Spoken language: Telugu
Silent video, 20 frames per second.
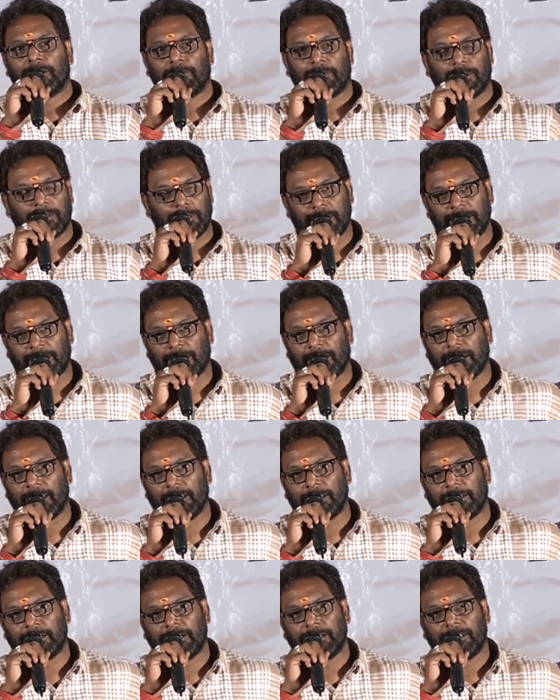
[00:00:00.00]
మన ఏటర్
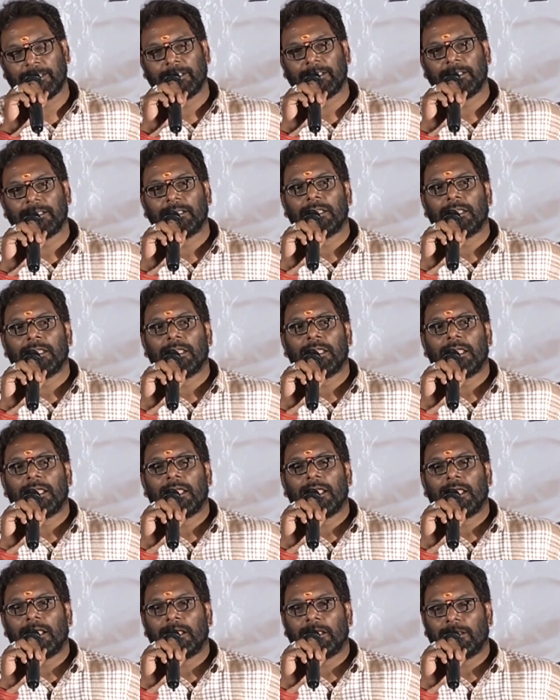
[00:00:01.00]
నాగిరెడ్డి
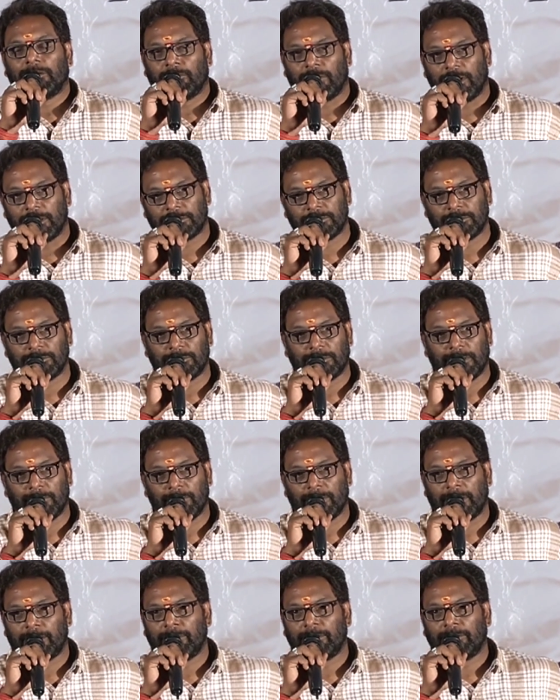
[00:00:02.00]
వాసు
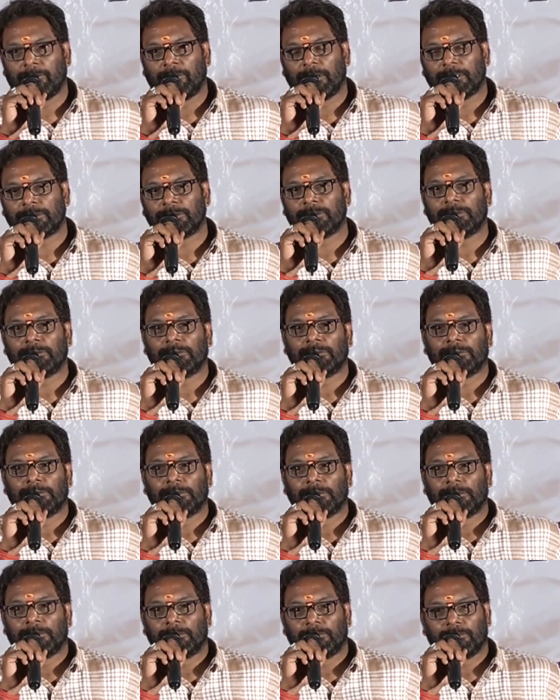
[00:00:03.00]
కెమెరామెన్ వాసు
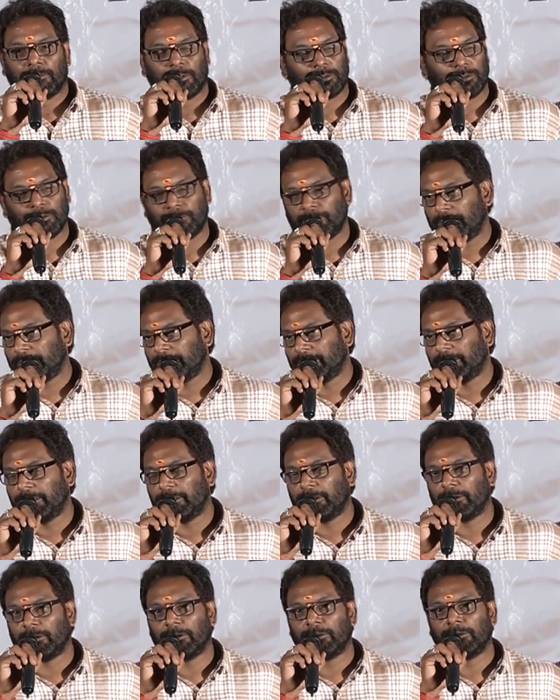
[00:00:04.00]
మొత్తం మా
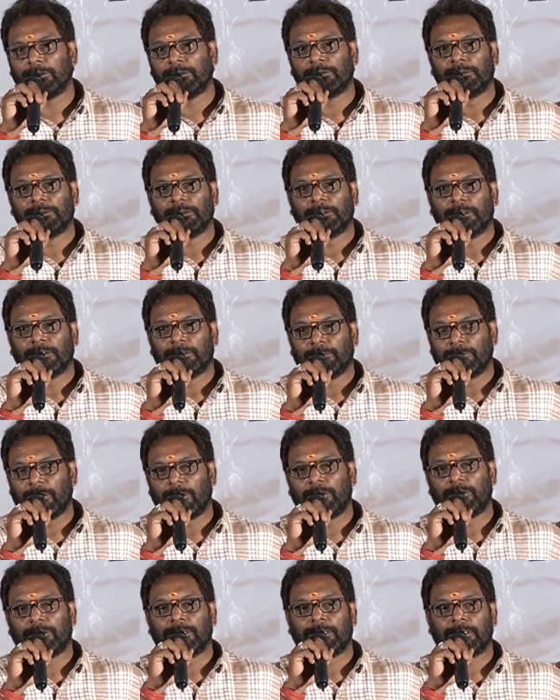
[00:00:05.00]
హీరోలు
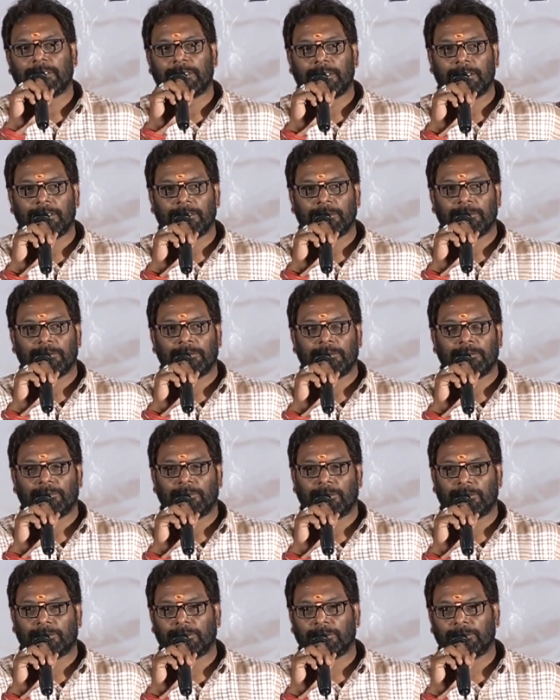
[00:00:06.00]
భానుచంద్ర గారు
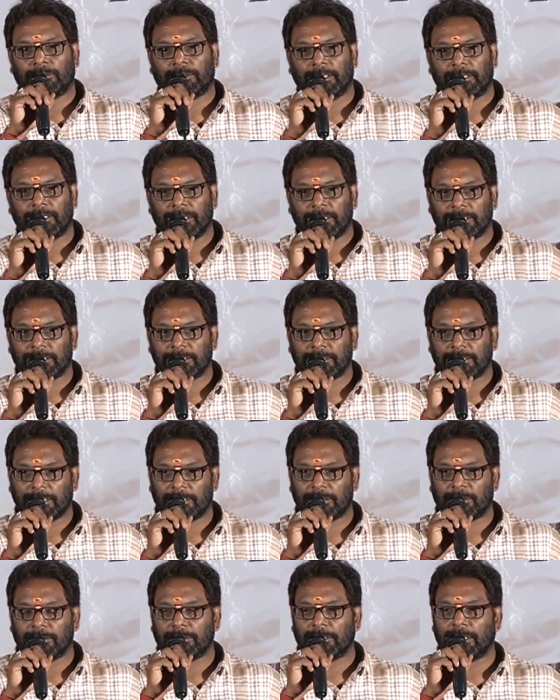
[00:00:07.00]
మొత్తం టెక్నీషియన్స్
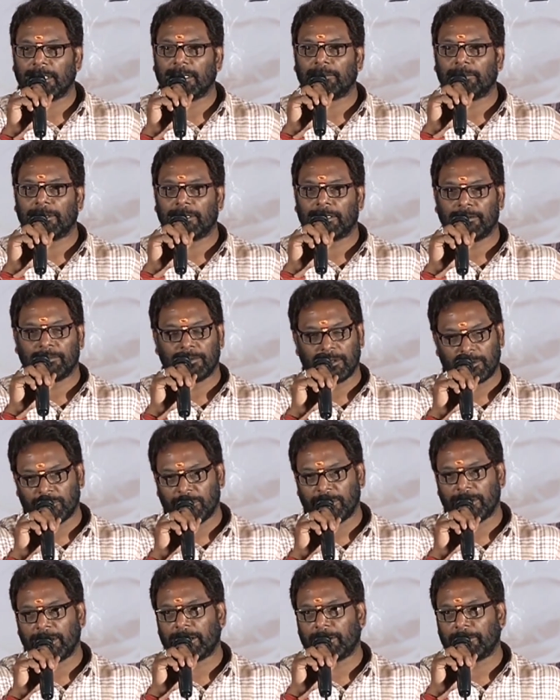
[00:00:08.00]
అందరూ చాలా బాగా మా
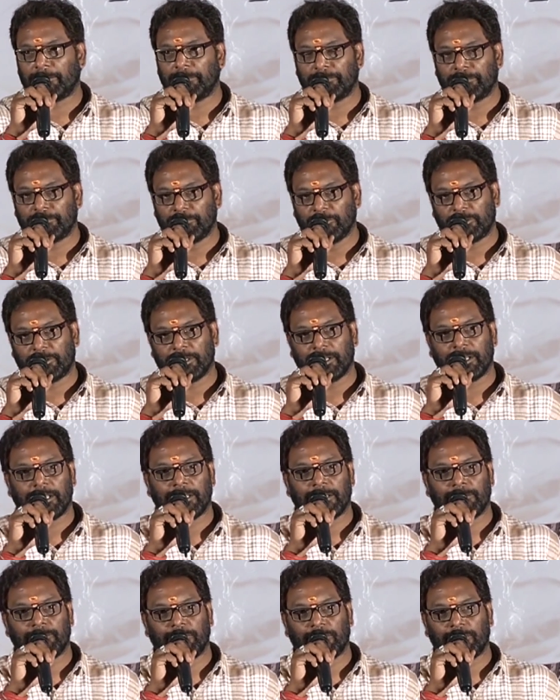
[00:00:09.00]
కోడేటర్
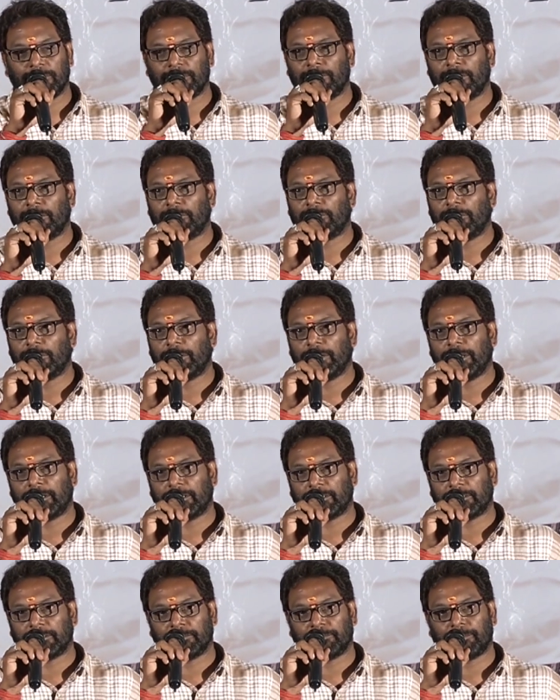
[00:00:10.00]
ముఖ్యంగా చెప్పవలసిన మా
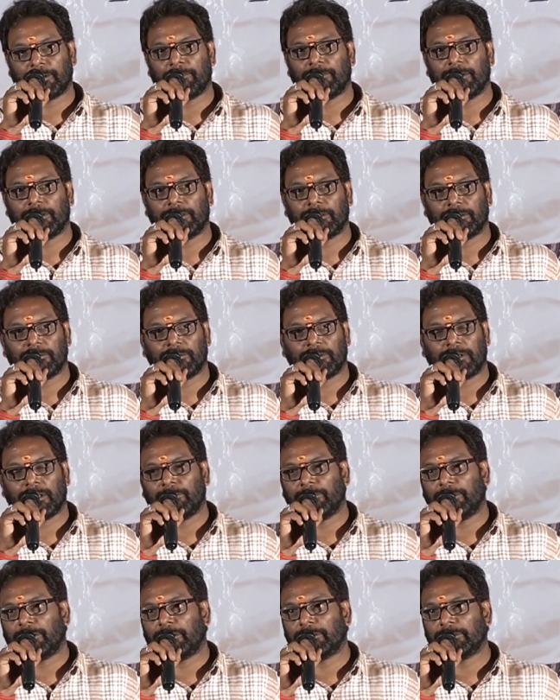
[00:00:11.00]
కోడేటర్ ప్రభాకర్
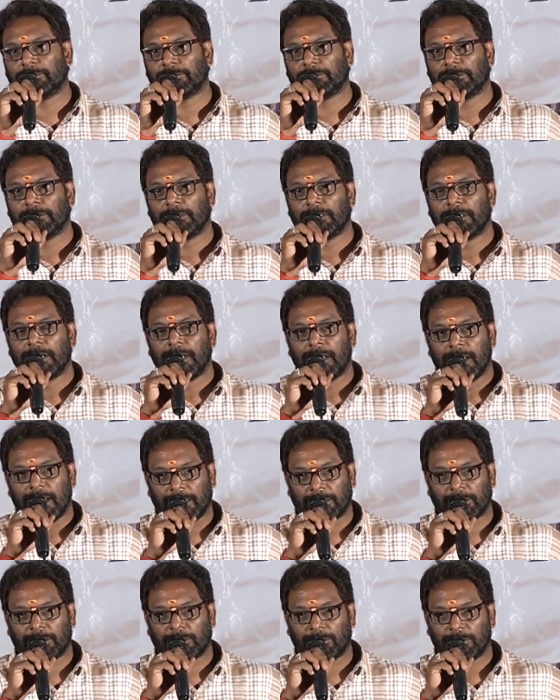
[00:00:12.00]
రామరాజు
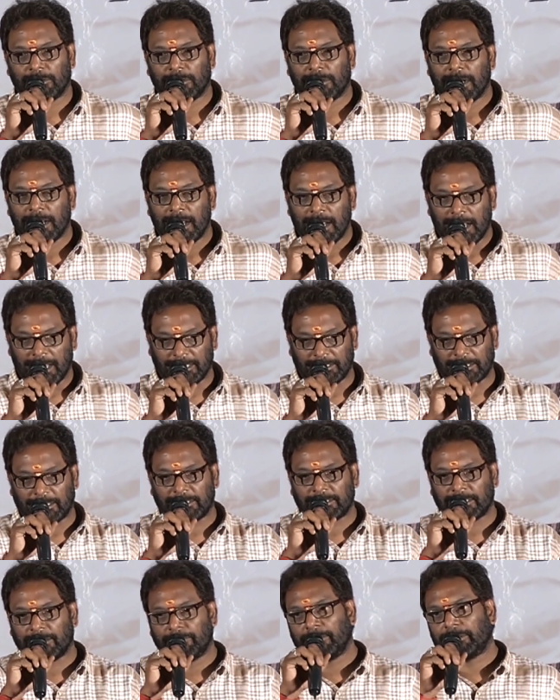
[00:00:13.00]
అందరూ
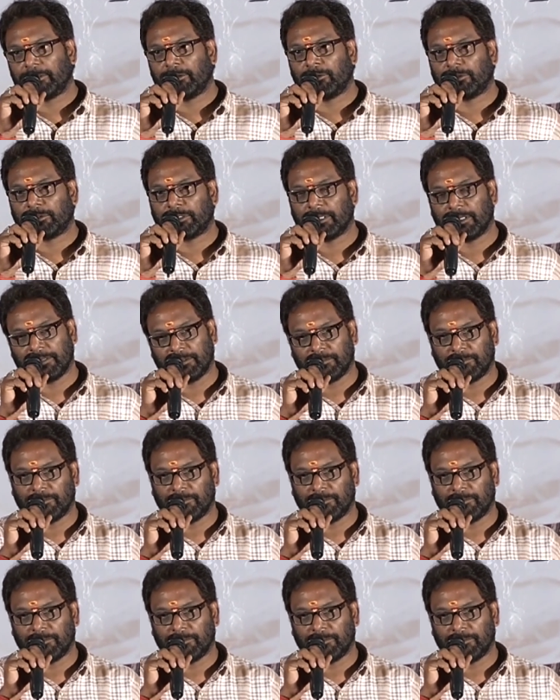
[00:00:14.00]
అందరూ సమిష్టి కృషి